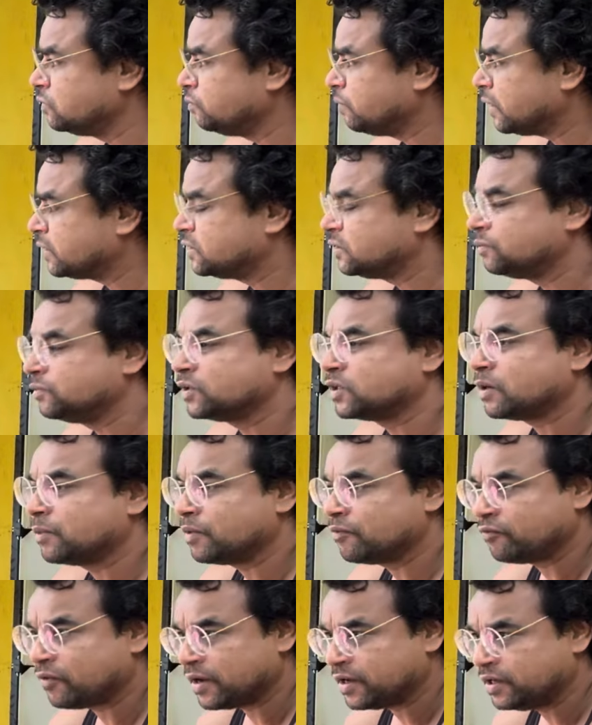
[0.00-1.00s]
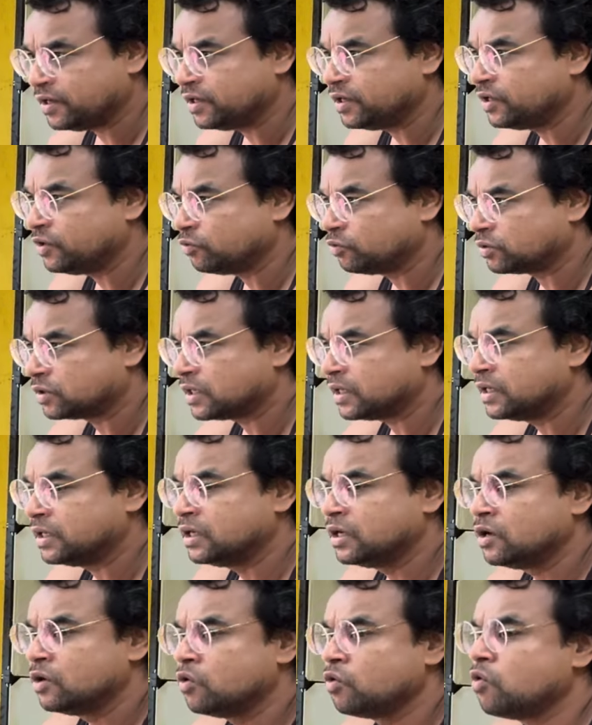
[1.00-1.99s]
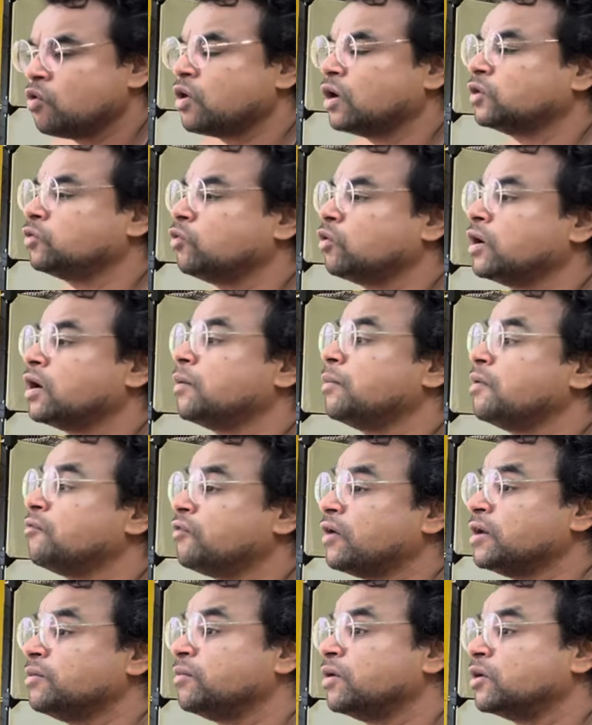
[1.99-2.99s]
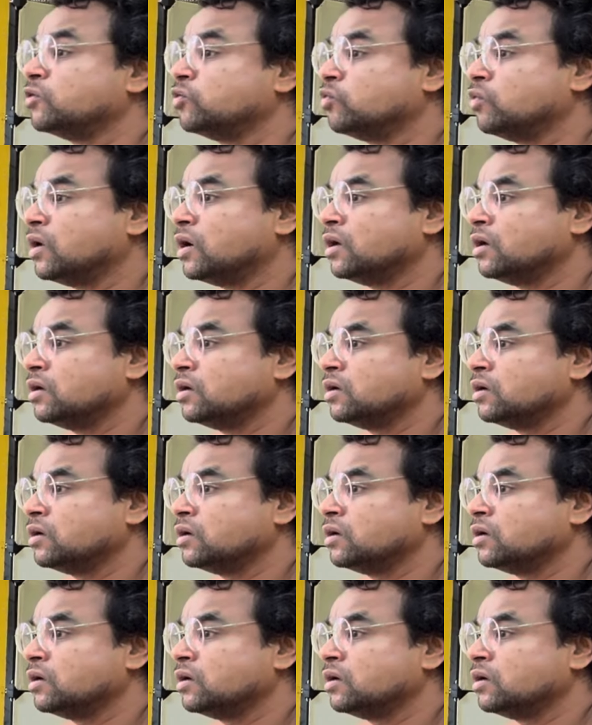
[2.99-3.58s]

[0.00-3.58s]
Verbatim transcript: मैक्सिमम जगह पे फाइन ही नहीं होता है होगा तो वो कहेगा मैं फाइन भर दूंगा